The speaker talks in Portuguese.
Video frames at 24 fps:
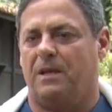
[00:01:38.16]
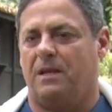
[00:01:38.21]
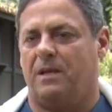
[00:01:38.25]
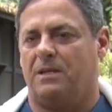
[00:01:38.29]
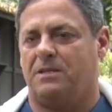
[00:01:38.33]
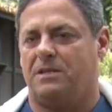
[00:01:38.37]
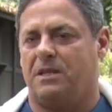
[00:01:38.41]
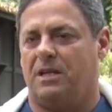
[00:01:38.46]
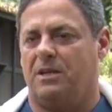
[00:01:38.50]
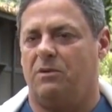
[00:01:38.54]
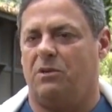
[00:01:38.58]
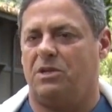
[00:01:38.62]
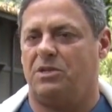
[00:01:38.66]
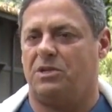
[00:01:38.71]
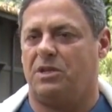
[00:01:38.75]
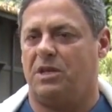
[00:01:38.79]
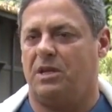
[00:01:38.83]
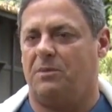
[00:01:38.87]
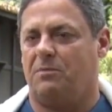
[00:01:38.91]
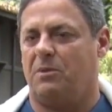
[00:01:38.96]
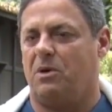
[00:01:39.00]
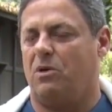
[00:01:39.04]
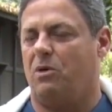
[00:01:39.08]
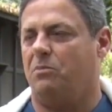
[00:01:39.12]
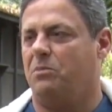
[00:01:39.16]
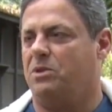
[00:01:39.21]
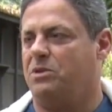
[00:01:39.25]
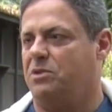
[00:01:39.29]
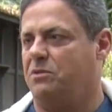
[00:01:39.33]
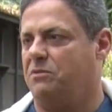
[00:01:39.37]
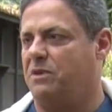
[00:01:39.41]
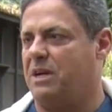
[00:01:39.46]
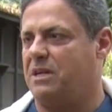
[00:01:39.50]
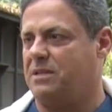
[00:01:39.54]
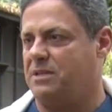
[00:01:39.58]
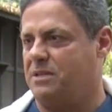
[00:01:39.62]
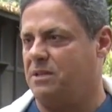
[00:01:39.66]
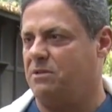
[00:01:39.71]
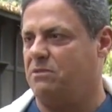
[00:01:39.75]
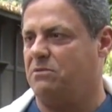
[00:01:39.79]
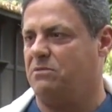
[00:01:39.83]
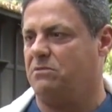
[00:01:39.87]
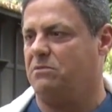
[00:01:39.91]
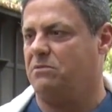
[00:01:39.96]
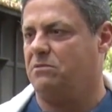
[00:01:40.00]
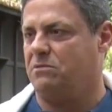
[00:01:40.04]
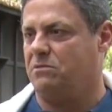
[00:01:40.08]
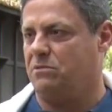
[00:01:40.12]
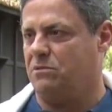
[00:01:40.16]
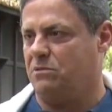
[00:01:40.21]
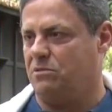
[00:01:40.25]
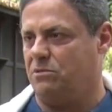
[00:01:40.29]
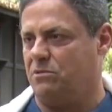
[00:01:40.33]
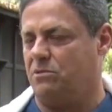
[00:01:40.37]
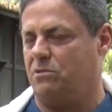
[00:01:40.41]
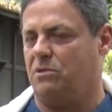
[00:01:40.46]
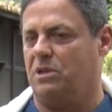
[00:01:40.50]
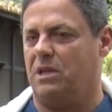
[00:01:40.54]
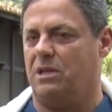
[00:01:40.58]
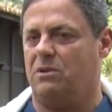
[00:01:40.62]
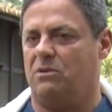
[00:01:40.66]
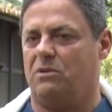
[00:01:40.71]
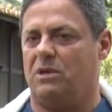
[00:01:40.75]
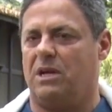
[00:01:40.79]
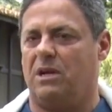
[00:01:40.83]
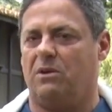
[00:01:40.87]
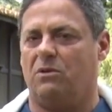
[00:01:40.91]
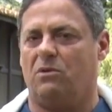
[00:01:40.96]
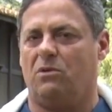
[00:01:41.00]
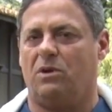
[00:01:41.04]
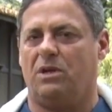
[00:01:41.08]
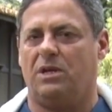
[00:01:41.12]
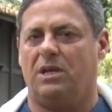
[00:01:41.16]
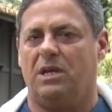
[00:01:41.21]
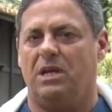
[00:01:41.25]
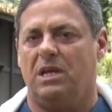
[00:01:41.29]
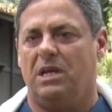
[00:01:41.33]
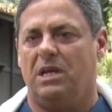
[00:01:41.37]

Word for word: essa aí eu acho que é a maior motivação do, do Leilão da Glória.